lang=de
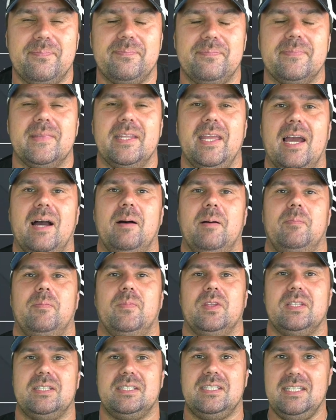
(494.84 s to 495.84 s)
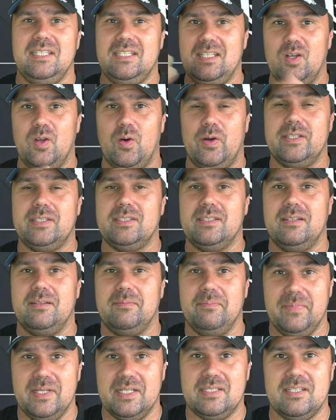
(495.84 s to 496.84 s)
Ja zieh die Leute
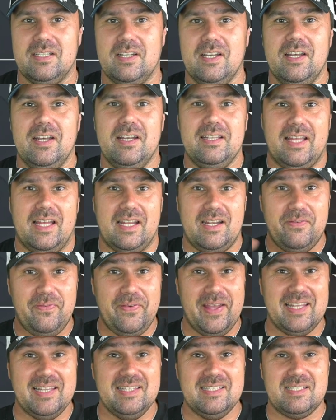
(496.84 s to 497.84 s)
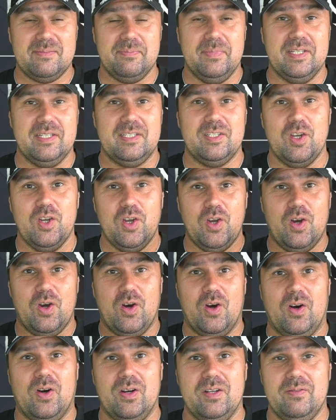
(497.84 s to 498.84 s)
mit, deine Fans mit
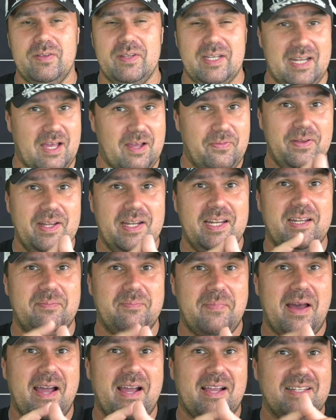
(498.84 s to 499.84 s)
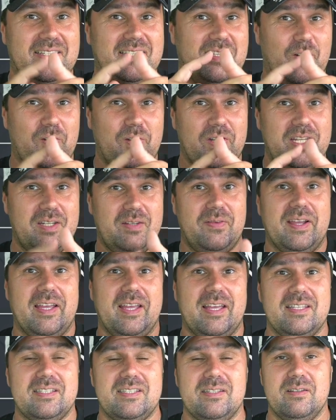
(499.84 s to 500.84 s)
und wird Affiliate Marketing auch nicht
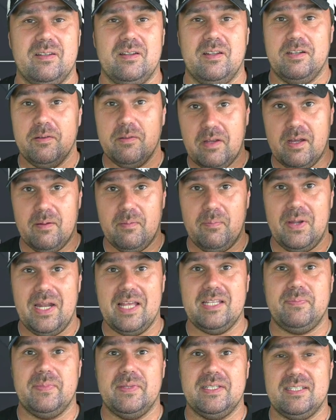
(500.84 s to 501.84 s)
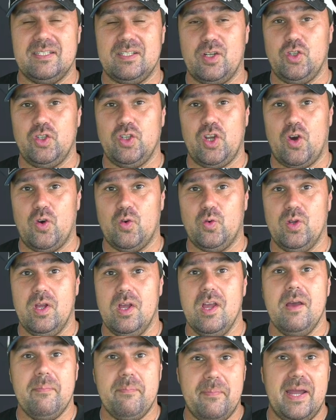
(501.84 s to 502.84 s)
vergessen. Äh, Placements sind natürlich auch cool.
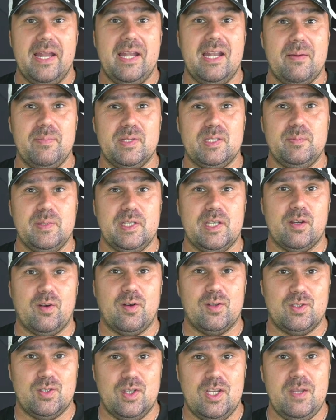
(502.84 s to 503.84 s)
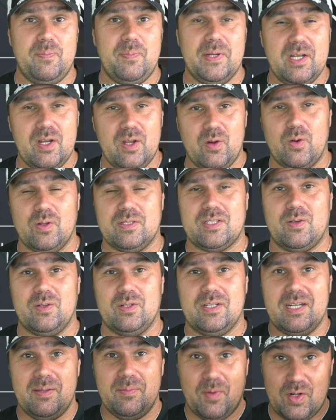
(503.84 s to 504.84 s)
Mein Name ist Michael Kurzer, ich bin der
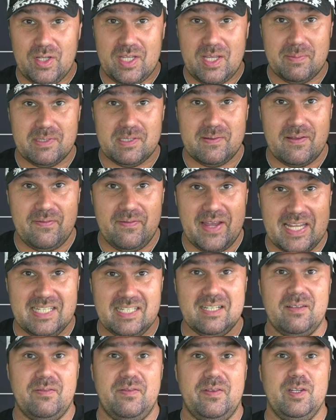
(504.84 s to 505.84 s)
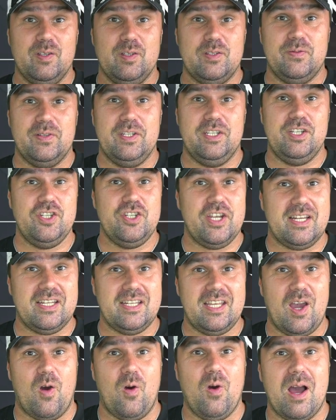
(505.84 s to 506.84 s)
Rucksackunternehmer und ich habe zwei weitere Videos für dich. Check
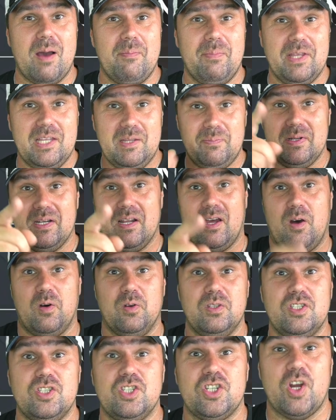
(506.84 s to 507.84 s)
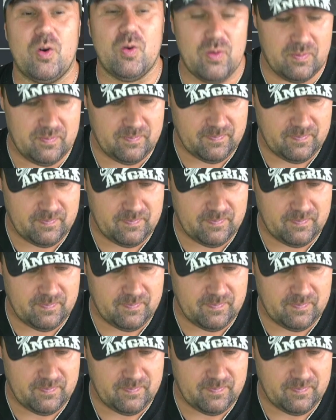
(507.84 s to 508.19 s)
die auch ab, ich bin raus, ciao.